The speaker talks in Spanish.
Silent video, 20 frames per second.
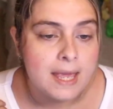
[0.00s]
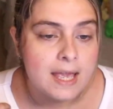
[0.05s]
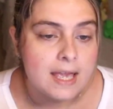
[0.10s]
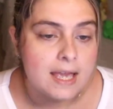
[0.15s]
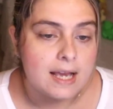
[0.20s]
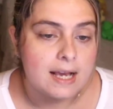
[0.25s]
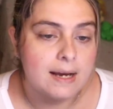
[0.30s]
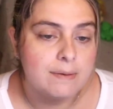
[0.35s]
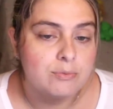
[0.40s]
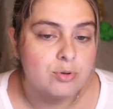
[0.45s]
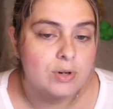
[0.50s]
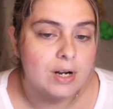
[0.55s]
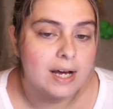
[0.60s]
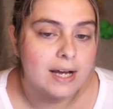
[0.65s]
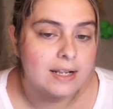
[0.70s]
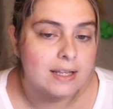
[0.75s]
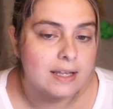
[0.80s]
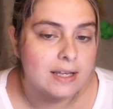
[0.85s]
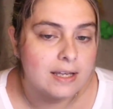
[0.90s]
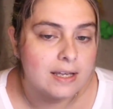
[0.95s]

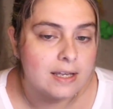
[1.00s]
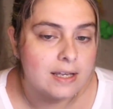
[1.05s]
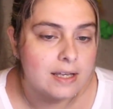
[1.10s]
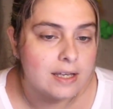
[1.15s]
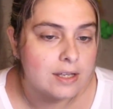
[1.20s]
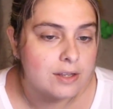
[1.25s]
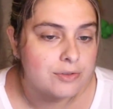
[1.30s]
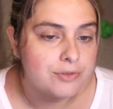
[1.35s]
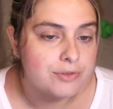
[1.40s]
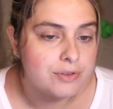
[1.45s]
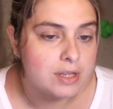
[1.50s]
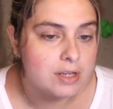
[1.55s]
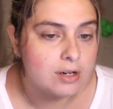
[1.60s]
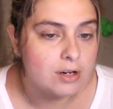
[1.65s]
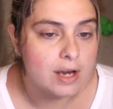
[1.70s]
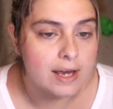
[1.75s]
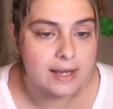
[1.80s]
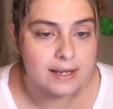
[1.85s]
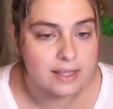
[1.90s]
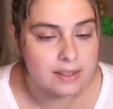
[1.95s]
Capturar 15 eh,
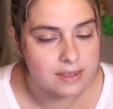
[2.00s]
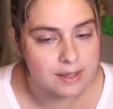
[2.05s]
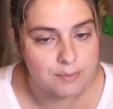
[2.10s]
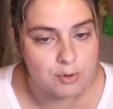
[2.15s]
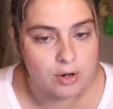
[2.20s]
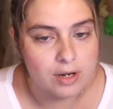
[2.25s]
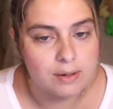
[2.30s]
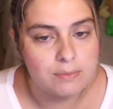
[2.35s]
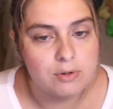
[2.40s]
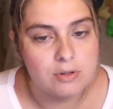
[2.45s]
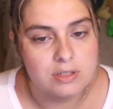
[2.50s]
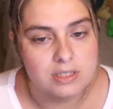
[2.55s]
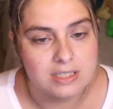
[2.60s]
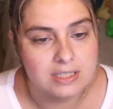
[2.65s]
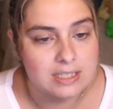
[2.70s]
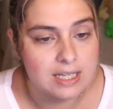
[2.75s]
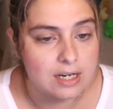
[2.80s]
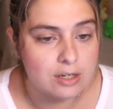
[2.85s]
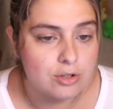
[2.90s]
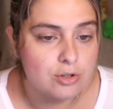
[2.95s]
eh, Pokémon,
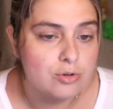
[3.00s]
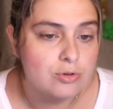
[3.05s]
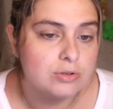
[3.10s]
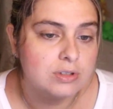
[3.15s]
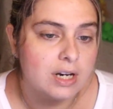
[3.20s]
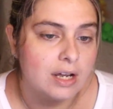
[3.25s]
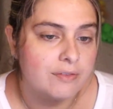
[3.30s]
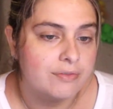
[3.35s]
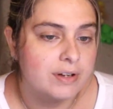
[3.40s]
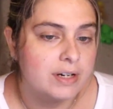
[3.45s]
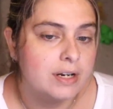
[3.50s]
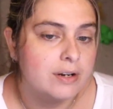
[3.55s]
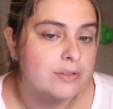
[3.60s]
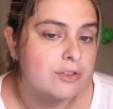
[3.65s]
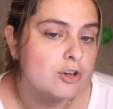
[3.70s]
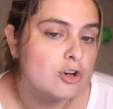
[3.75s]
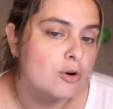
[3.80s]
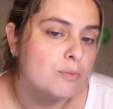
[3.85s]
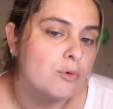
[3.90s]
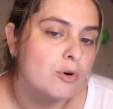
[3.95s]
Staryu, transferir
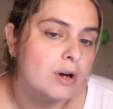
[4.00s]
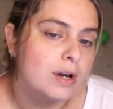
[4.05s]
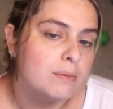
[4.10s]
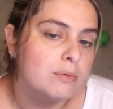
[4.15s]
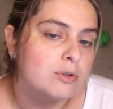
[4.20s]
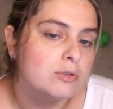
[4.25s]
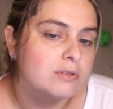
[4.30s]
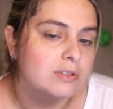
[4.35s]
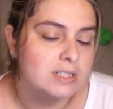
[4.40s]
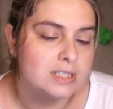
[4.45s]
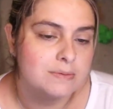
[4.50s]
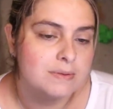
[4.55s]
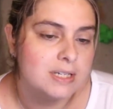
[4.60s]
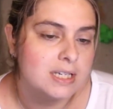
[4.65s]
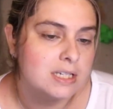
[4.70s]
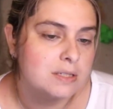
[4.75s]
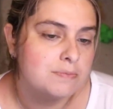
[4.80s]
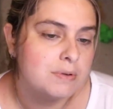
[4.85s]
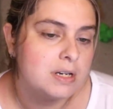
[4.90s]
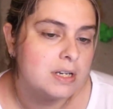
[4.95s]
5 Pokémon, 3
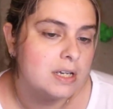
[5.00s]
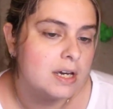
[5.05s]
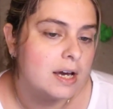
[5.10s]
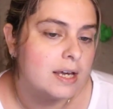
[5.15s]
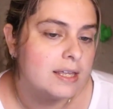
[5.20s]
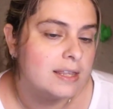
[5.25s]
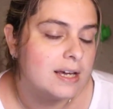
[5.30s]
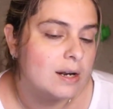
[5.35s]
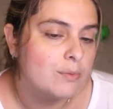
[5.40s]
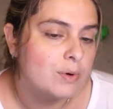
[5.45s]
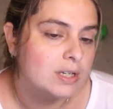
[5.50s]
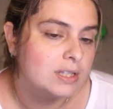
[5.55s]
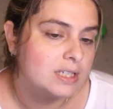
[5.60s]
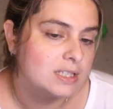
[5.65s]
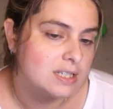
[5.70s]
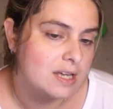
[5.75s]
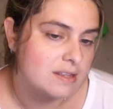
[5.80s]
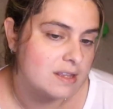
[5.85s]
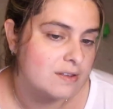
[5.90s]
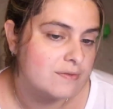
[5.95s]
vallas, piña y dar
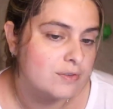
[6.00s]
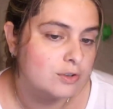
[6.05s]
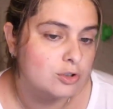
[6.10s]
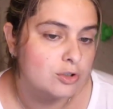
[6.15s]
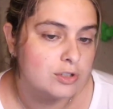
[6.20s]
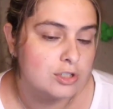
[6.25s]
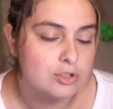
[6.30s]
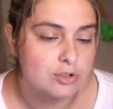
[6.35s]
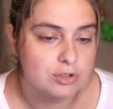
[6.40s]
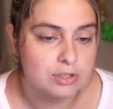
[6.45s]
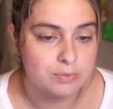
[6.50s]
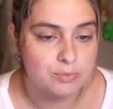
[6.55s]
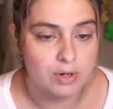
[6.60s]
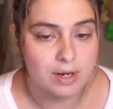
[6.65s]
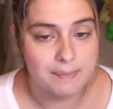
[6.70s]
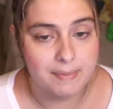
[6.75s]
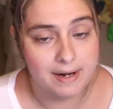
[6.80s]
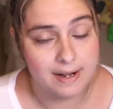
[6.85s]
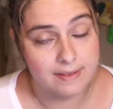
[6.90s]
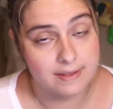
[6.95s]
vueltas a 10 fotodiscos de
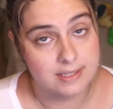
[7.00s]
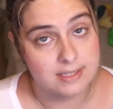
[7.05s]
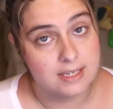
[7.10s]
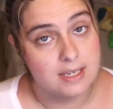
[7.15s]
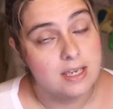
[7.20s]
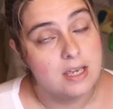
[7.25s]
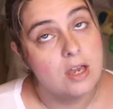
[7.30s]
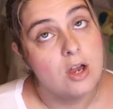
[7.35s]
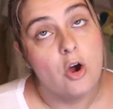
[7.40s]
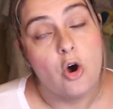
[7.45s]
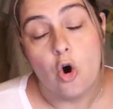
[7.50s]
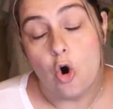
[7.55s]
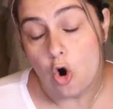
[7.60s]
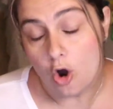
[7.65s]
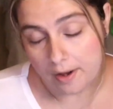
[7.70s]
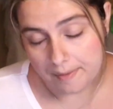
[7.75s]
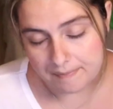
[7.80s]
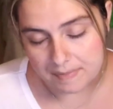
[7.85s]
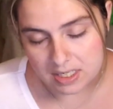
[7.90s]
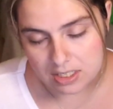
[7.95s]
Poképaradas
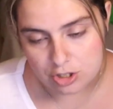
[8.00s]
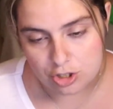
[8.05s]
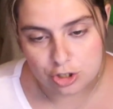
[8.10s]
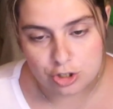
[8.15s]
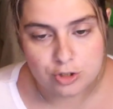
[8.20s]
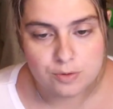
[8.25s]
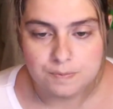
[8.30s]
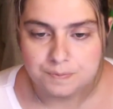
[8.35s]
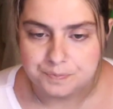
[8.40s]
o gimnasios